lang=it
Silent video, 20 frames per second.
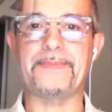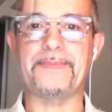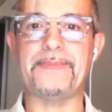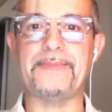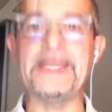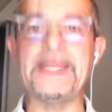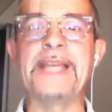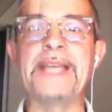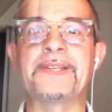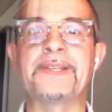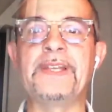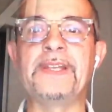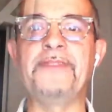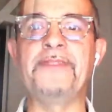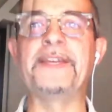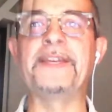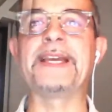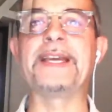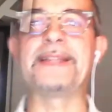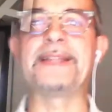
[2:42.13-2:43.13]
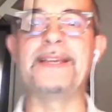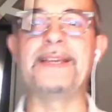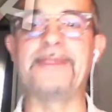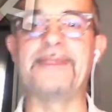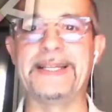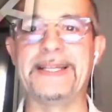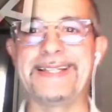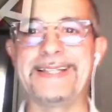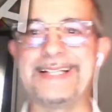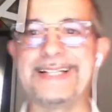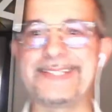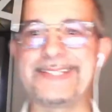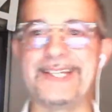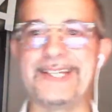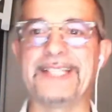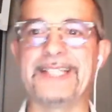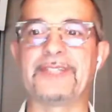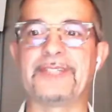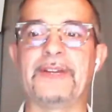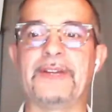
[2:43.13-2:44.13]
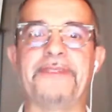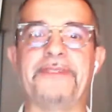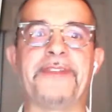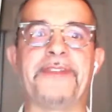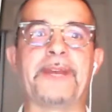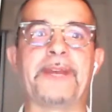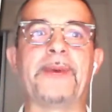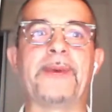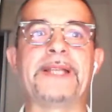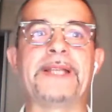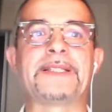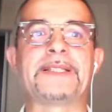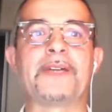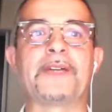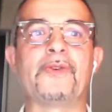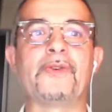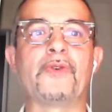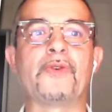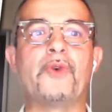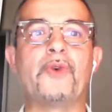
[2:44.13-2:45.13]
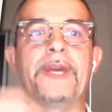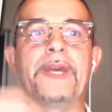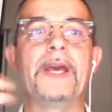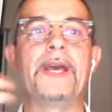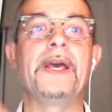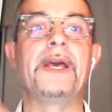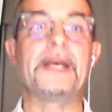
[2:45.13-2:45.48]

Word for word: È significativa in tal senso la frequenza con cui